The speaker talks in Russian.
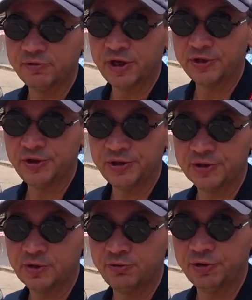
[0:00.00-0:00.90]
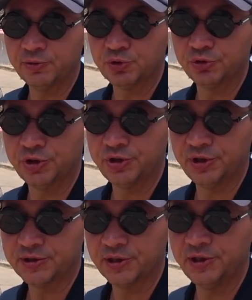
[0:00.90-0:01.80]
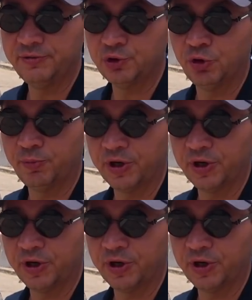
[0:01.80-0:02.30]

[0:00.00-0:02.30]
выходить, если увидим что-то интересное, и все вам